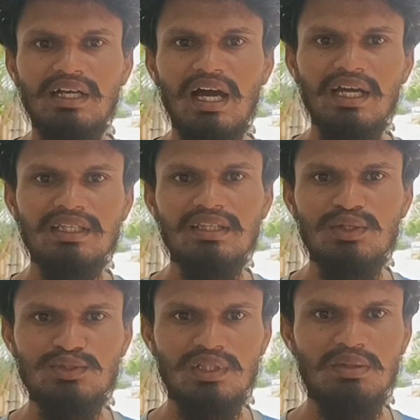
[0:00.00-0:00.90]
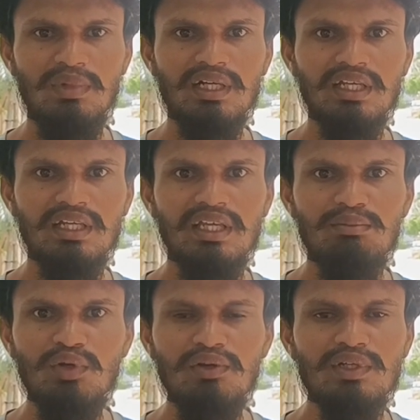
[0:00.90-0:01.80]
టాక్ అయితే నడుస్తుంది అనమాట ఈ
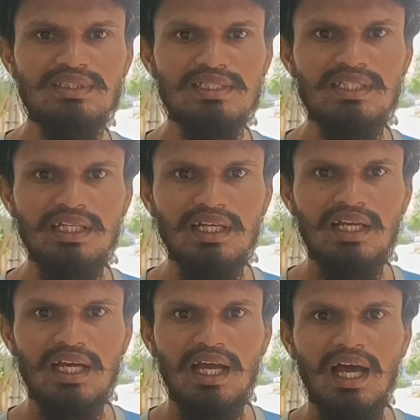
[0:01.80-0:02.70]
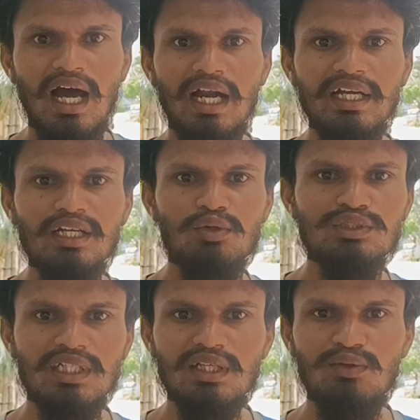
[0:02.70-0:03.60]
మూవీ వచ్చేసి హండ్రెడ్
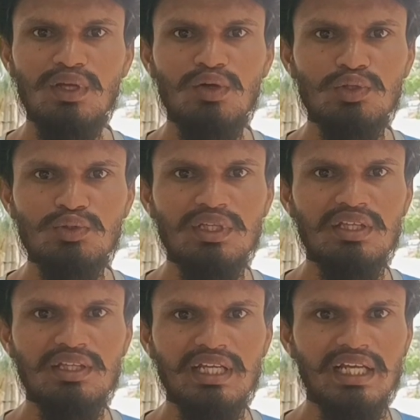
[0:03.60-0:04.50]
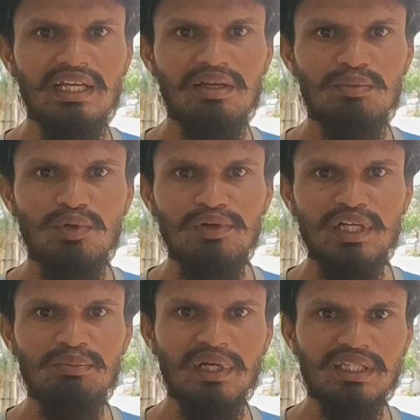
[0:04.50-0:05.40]
కోర్స్ అయితే కొల్లగొడుతుందని మూవీ
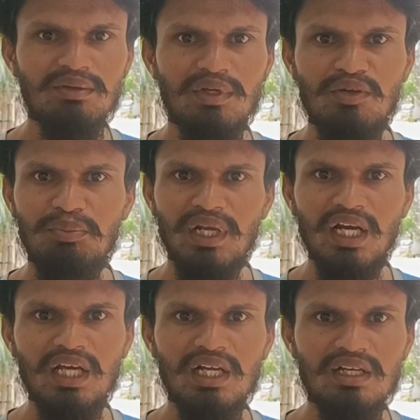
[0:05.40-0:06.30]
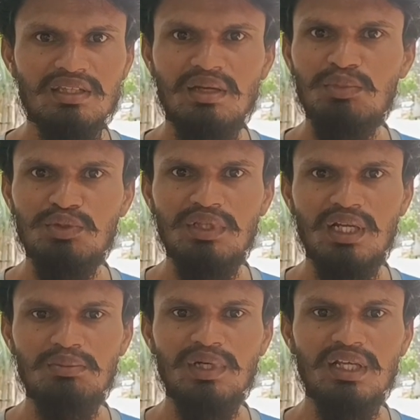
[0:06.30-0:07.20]
టీం అయితే ప్రగాఢంగా
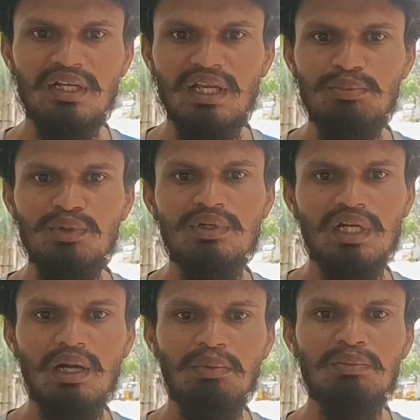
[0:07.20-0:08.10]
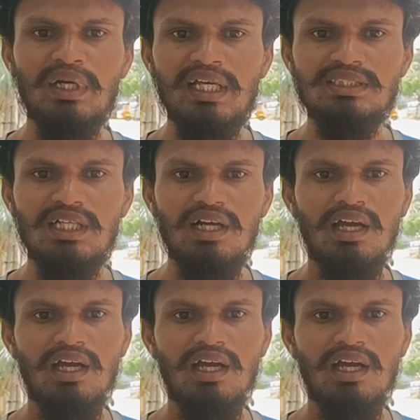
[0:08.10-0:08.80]
నమ్ముతున్నారనమాట రేపు గమం గణేష